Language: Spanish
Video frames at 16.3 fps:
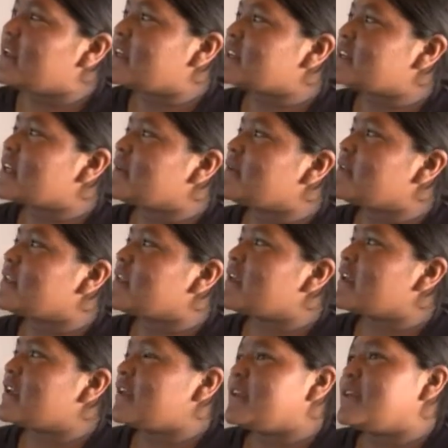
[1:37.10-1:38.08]
ya saben que
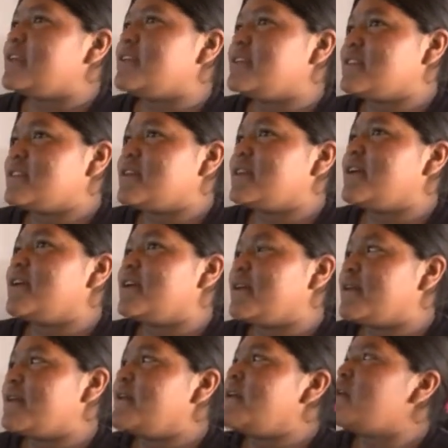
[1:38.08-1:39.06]
ahí este
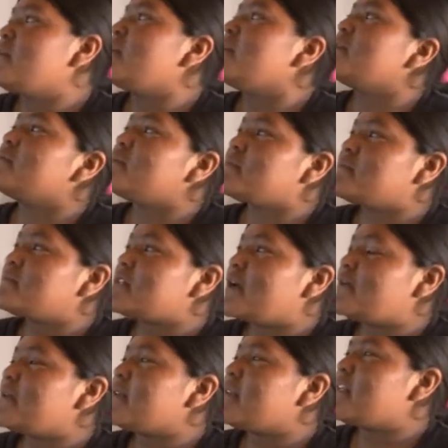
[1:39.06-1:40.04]
mm,
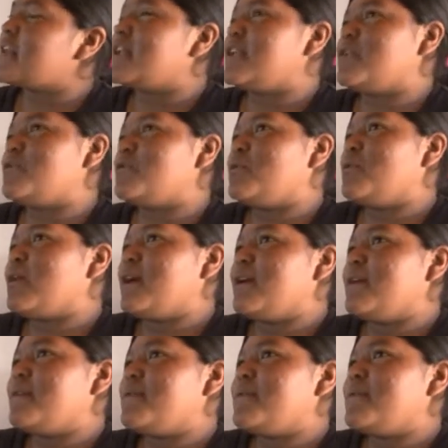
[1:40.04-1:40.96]
saben quién le toca